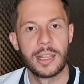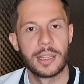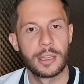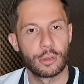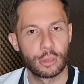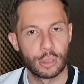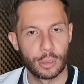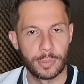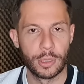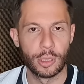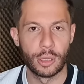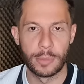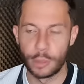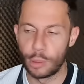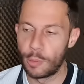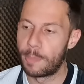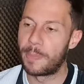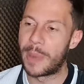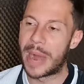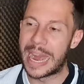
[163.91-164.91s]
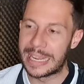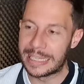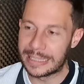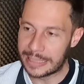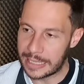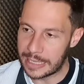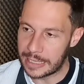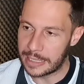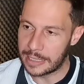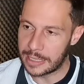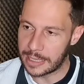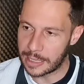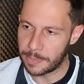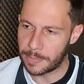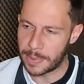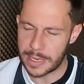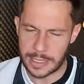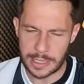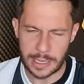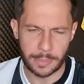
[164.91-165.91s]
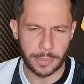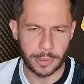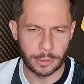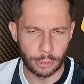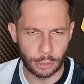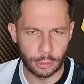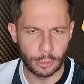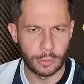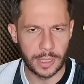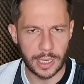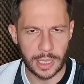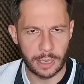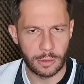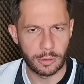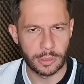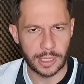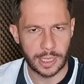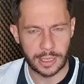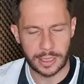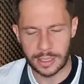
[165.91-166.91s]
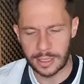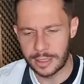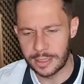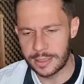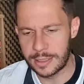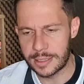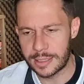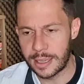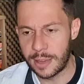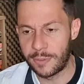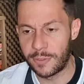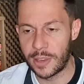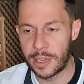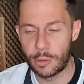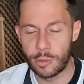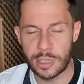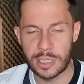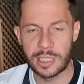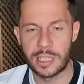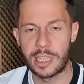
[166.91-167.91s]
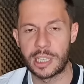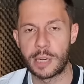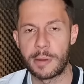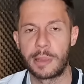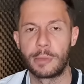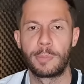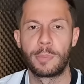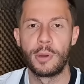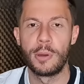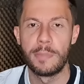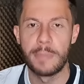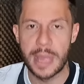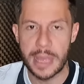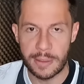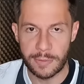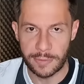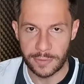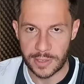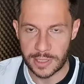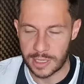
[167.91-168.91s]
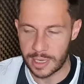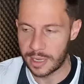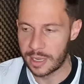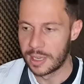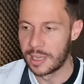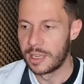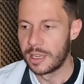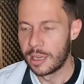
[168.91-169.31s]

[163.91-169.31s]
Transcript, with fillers: que é o sobrenome do pai dele, né, que parece que abandonou ele quando era criança, enfim, ele gosta de ser chamado por Memphis, né.